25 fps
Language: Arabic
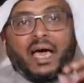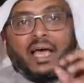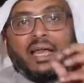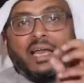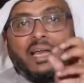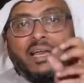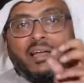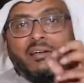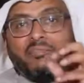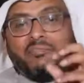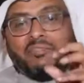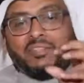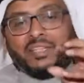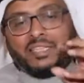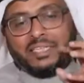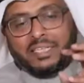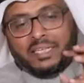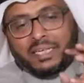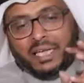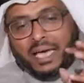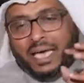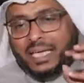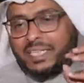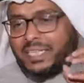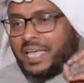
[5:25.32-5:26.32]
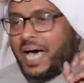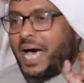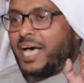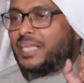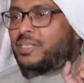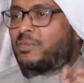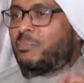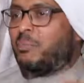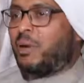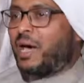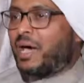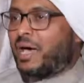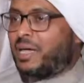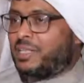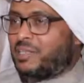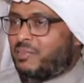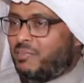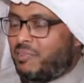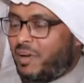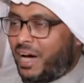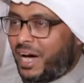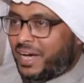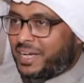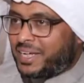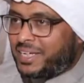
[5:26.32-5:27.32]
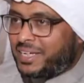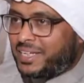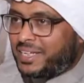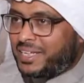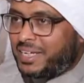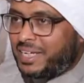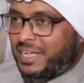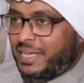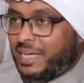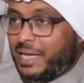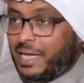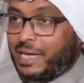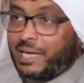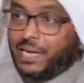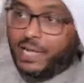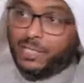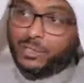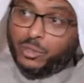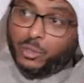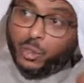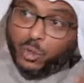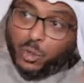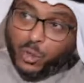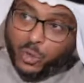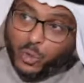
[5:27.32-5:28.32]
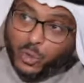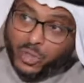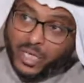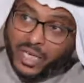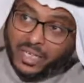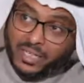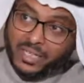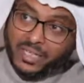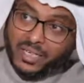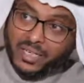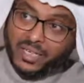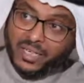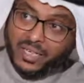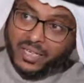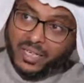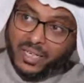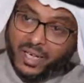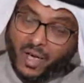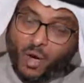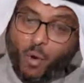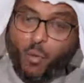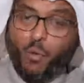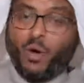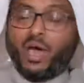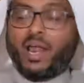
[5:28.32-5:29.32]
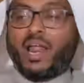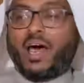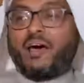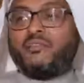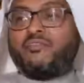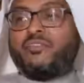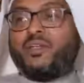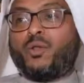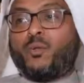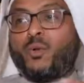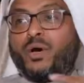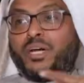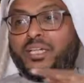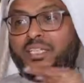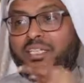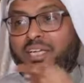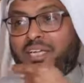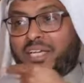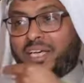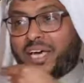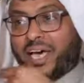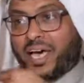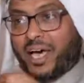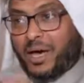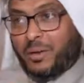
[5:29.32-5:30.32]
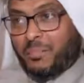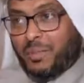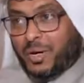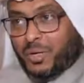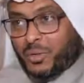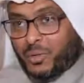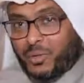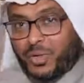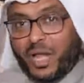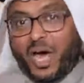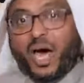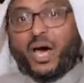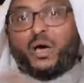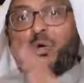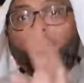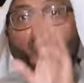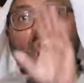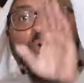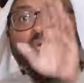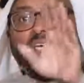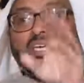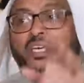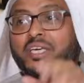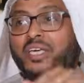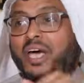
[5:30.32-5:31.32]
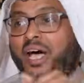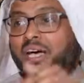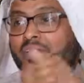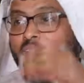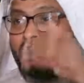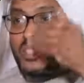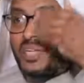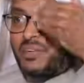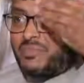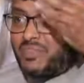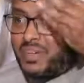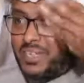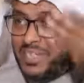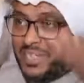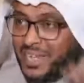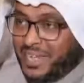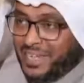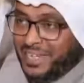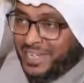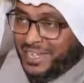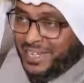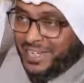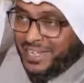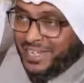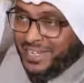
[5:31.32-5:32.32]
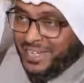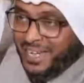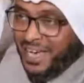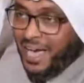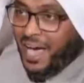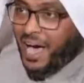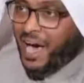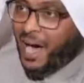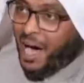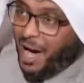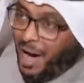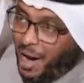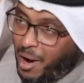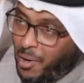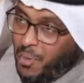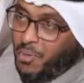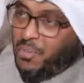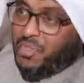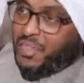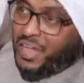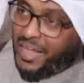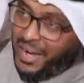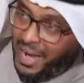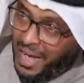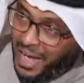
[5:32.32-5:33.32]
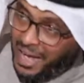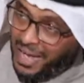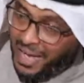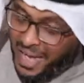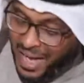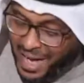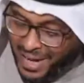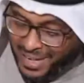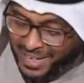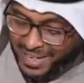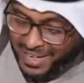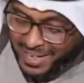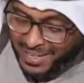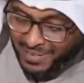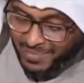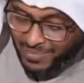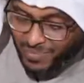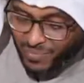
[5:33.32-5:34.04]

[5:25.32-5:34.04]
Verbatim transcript: عن لفظة قد أطبقت فاكي لا الدر يدري ولا في الورد لي خبر أرويه عن شفتيك أو ثناياك